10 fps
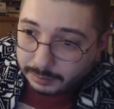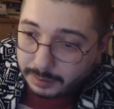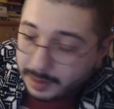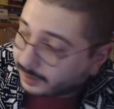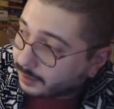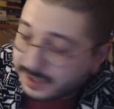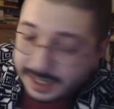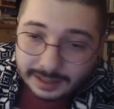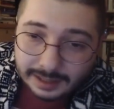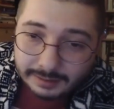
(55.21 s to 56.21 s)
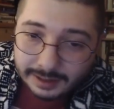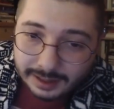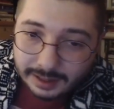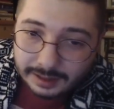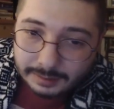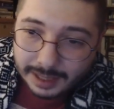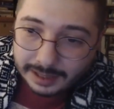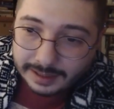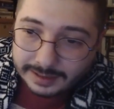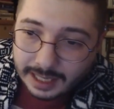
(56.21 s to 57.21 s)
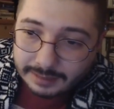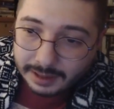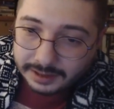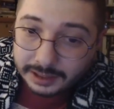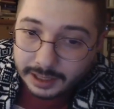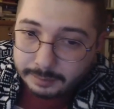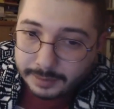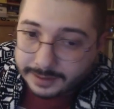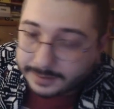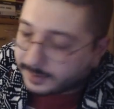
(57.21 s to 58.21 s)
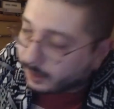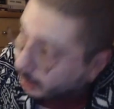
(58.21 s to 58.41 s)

Bir baktım STV'de belgesel var. Yılan belgeseli.